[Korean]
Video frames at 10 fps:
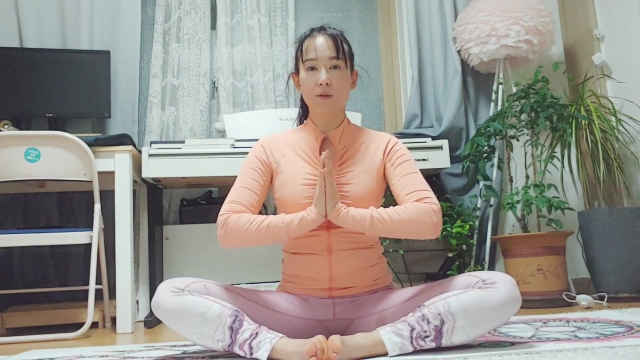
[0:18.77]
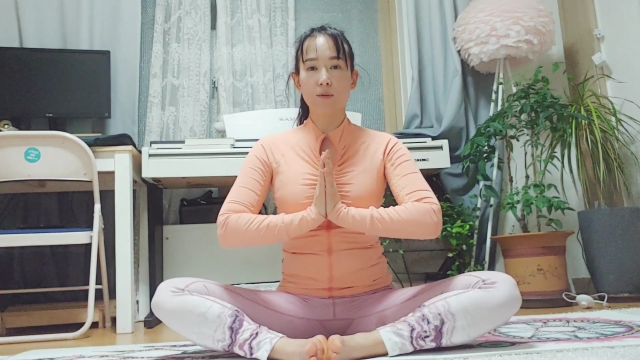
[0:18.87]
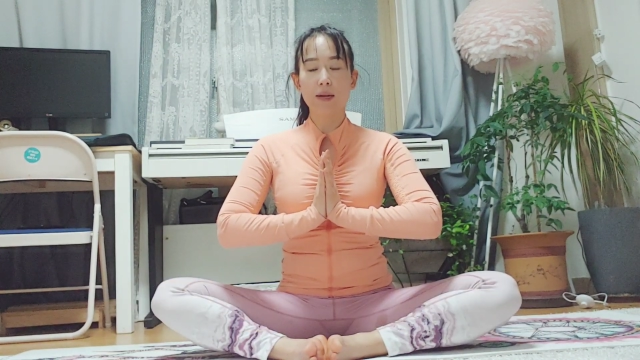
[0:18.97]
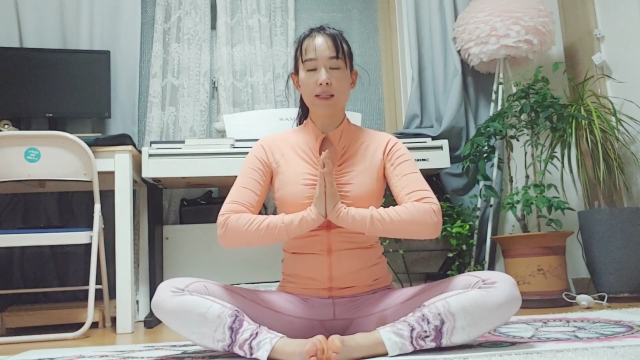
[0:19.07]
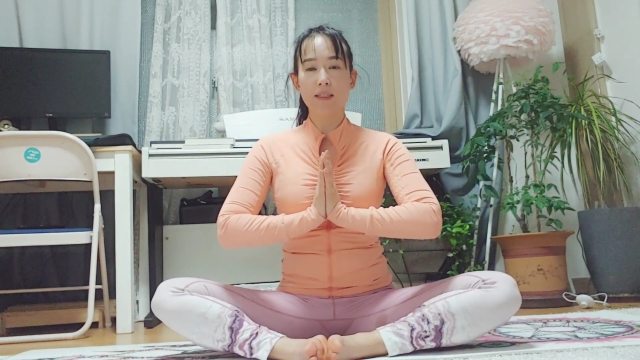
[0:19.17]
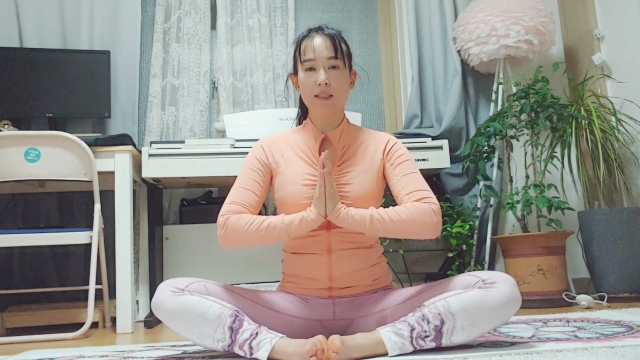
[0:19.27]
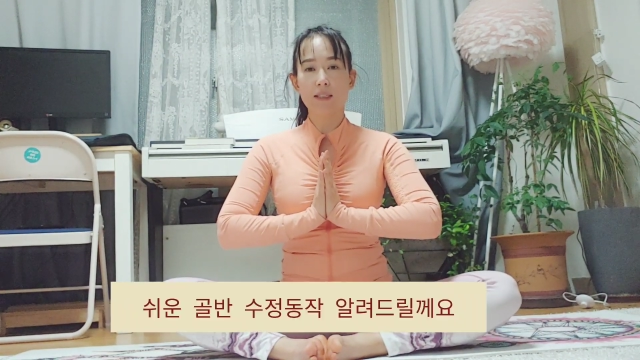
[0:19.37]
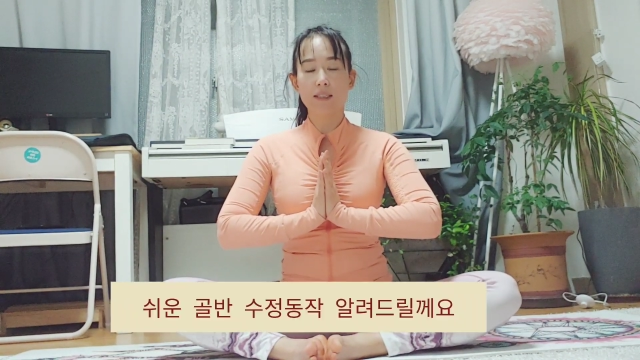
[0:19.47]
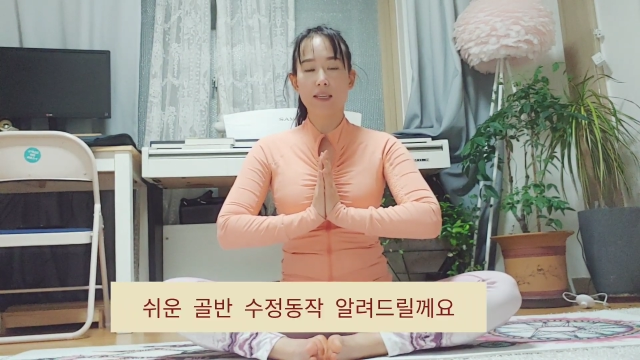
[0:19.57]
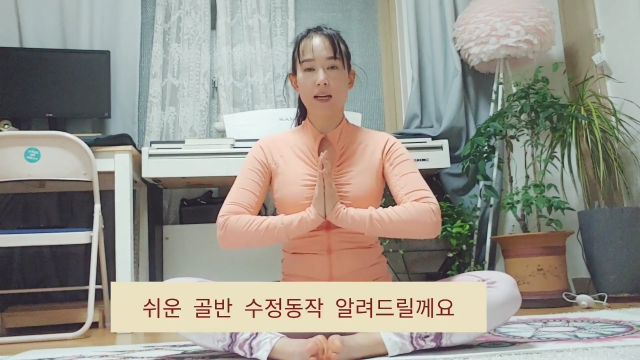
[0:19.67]

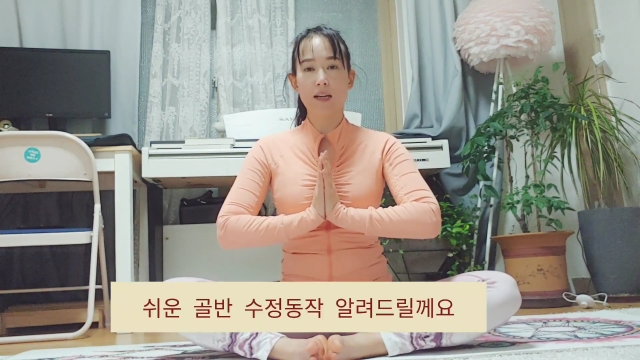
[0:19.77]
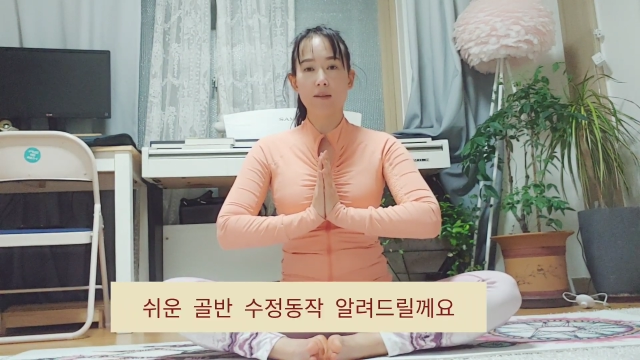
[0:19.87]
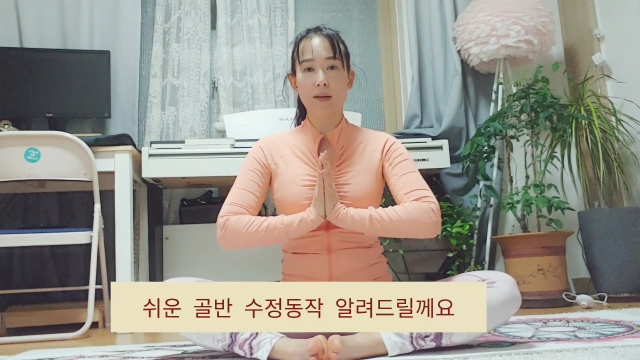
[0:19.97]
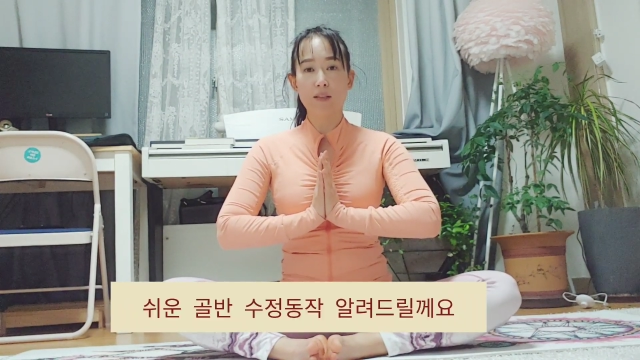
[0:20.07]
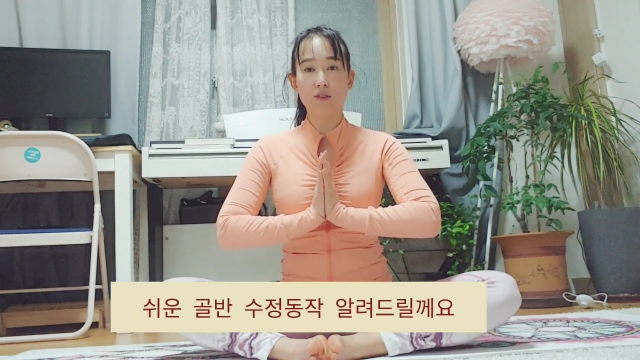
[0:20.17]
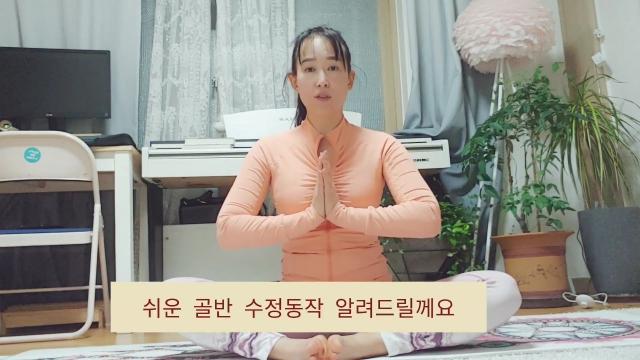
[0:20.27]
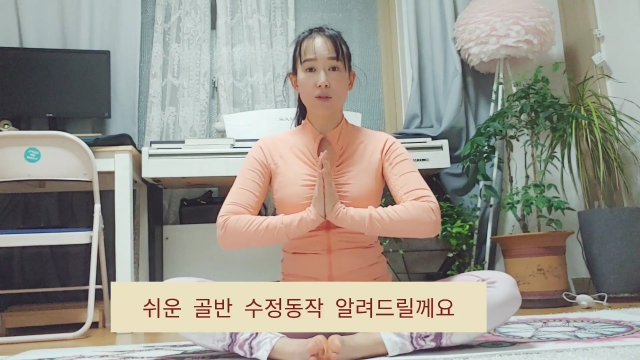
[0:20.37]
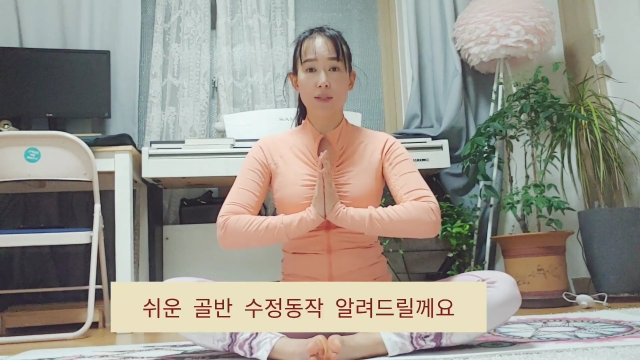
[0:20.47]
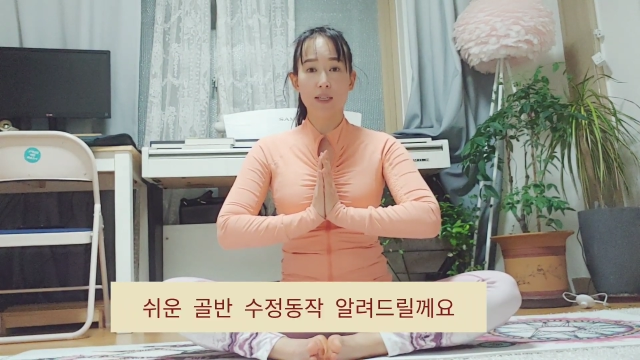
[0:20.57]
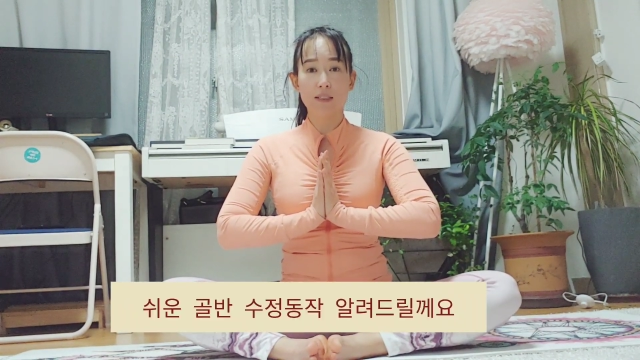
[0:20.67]
골반을 잘
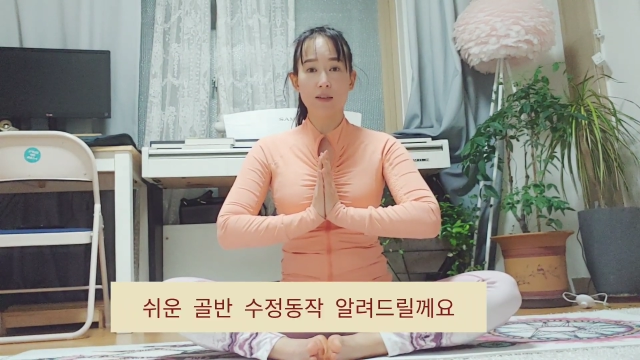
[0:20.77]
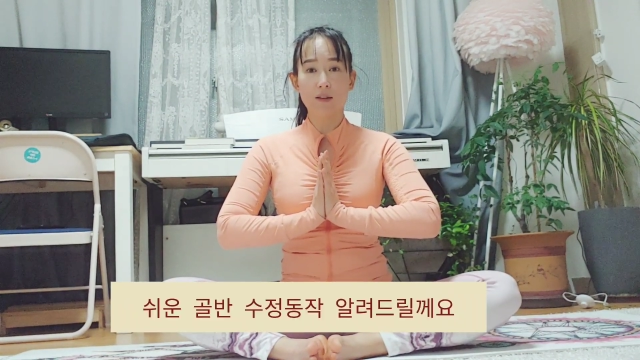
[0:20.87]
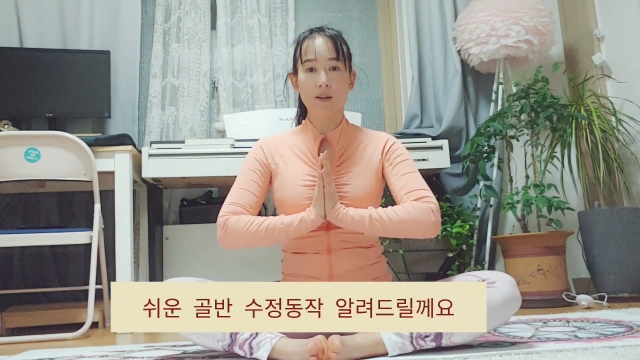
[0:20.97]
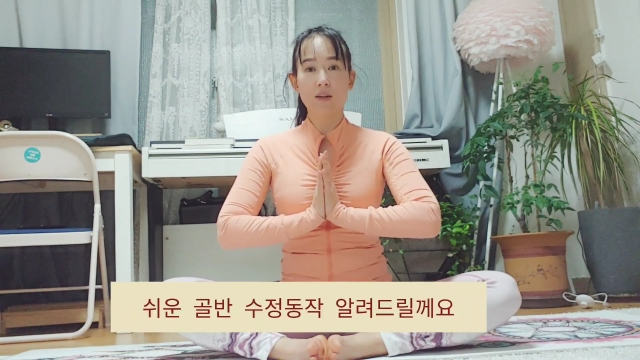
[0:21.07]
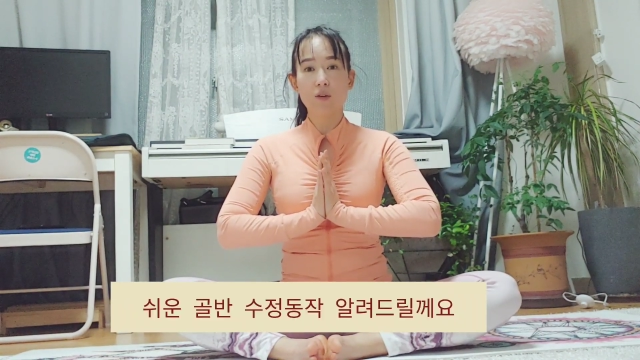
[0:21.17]
맞추기 위해서